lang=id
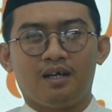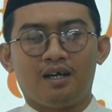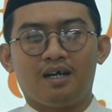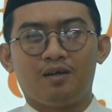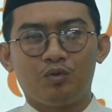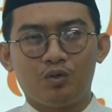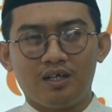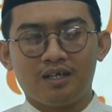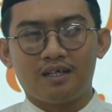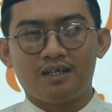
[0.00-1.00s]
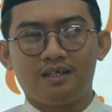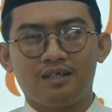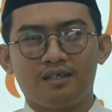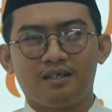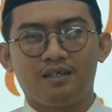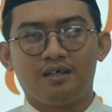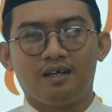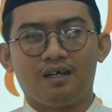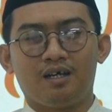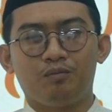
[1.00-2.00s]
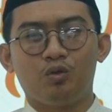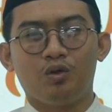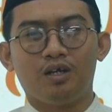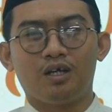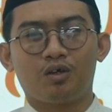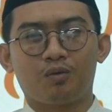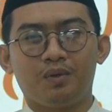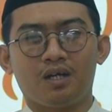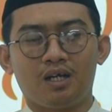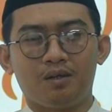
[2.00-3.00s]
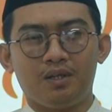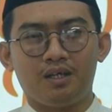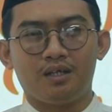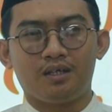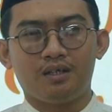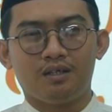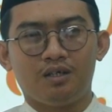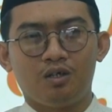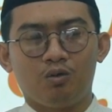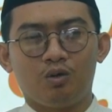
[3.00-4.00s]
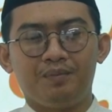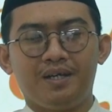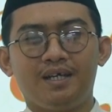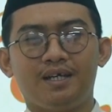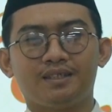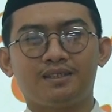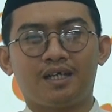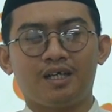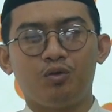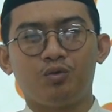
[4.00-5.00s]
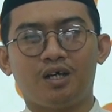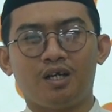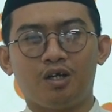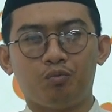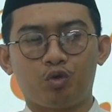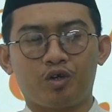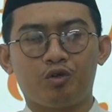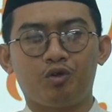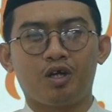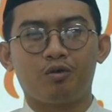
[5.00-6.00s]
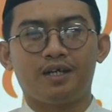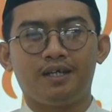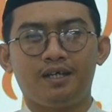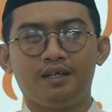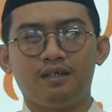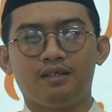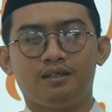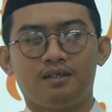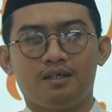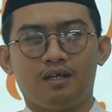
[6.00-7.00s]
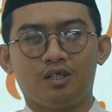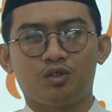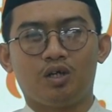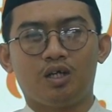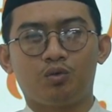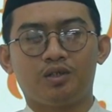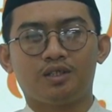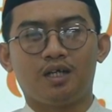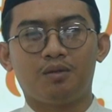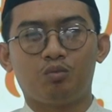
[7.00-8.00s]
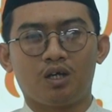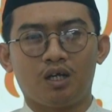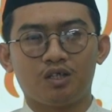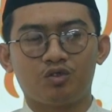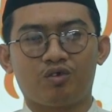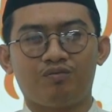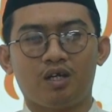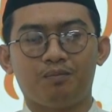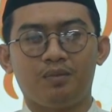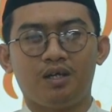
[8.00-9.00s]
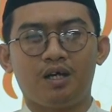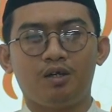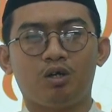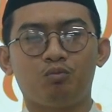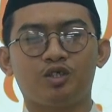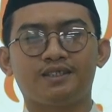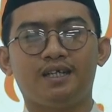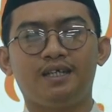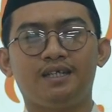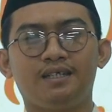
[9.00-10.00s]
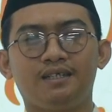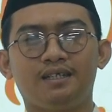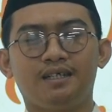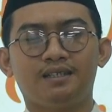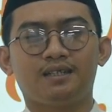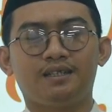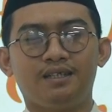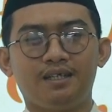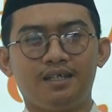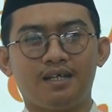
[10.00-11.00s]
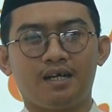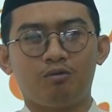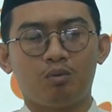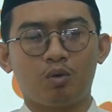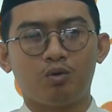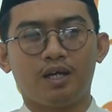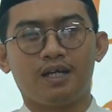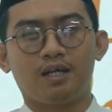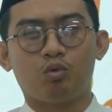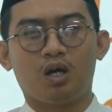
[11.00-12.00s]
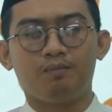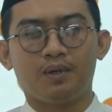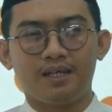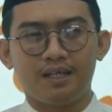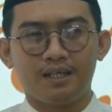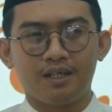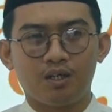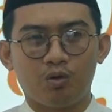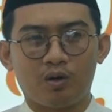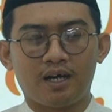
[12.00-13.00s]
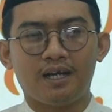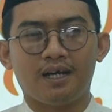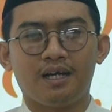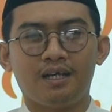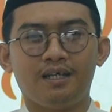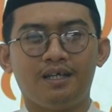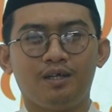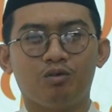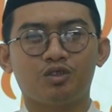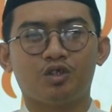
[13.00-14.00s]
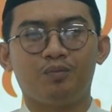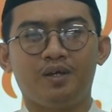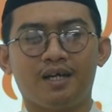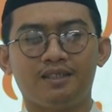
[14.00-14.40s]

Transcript: Alhamdulillah, alhamdulillahirabbil alamin wa bihi nasta'inu ala umuri dunya waddin. Assalatu wassalamu ala asyrafil anbiya wal mursalin sayyidina wa maulana Muhammadin wa ala alihi wa sahbihi